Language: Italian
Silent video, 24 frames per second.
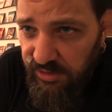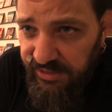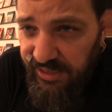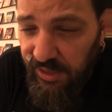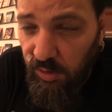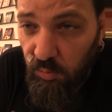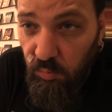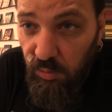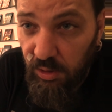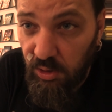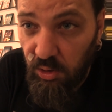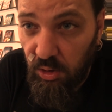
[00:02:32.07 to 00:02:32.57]
si
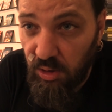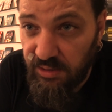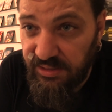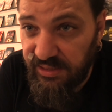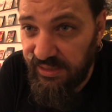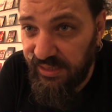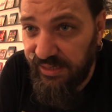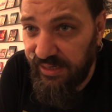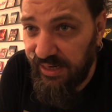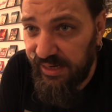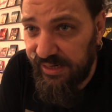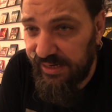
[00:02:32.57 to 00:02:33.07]
ha qualcosa
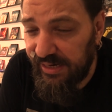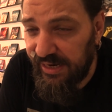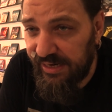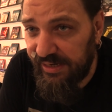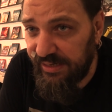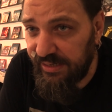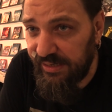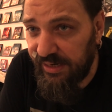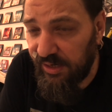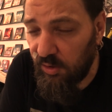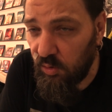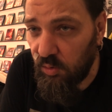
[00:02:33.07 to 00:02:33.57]
da
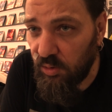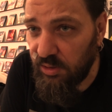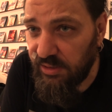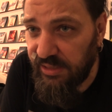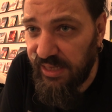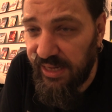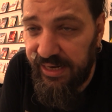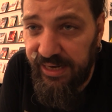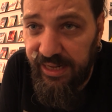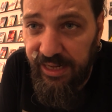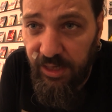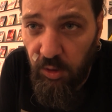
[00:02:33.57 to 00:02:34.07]
narrare e
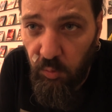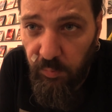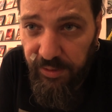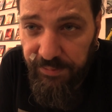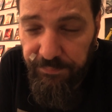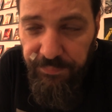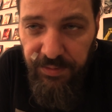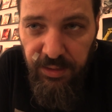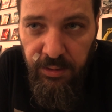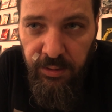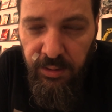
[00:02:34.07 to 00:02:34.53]
raccontare e qui